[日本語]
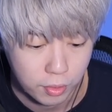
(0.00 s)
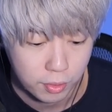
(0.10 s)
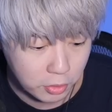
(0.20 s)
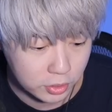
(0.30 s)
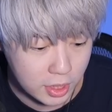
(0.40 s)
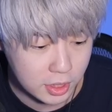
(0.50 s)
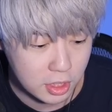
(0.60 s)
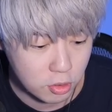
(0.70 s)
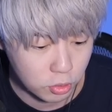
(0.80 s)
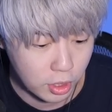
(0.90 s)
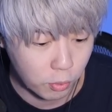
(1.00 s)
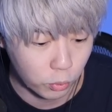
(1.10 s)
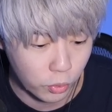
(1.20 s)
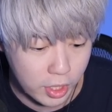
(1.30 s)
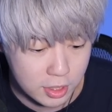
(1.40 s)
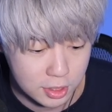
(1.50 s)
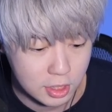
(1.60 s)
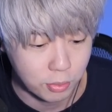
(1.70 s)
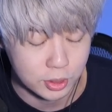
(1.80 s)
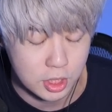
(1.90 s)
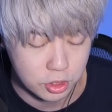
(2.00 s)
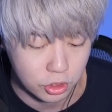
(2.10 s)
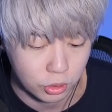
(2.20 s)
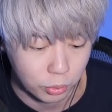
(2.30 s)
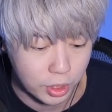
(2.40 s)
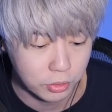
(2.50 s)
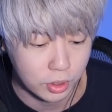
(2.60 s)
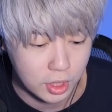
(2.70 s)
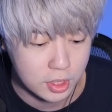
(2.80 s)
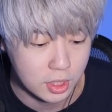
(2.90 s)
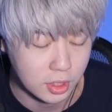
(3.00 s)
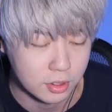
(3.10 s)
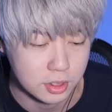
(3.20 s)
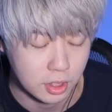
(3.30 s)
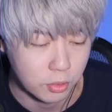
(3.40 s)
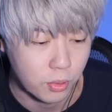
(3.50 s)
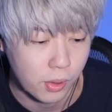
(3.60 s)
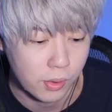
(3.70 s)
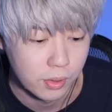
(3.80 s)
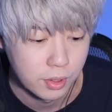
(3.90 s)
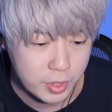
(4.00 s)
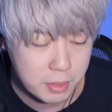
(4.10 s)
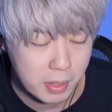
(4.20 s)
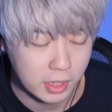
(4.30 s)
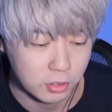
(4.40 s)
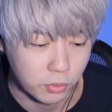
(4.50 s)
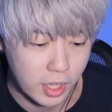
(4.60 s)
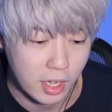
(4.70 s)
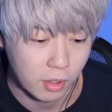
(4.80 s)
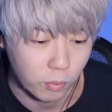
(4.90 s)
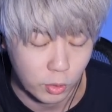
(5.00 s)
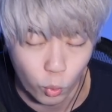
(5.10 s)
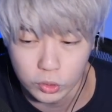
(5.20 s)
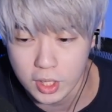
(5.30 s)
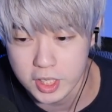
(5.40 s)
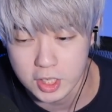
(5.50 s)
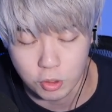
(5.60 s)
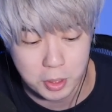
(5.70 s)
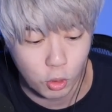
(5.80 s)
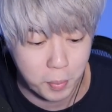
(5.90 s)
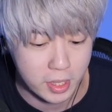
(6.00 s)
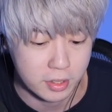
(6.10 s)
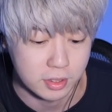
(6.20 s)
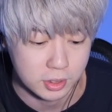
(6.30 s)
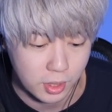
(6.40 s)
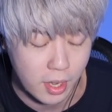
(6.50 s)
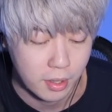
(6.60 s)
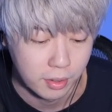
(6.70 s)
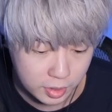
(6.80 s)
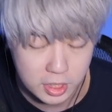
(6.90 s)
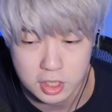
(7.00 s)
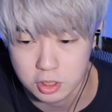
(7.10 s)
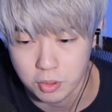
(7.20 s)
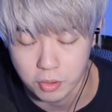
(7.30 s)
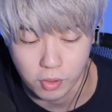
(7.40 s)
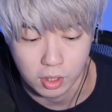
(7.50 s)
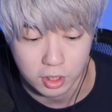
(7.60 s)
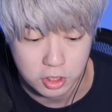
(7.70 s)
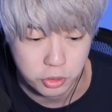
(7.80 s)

まあ、具体的に言うとねこのレンヒーホ選手トレードで手に入れたんですけど今だとねこれオーダーに組み込めないんですねデッキスコアの関係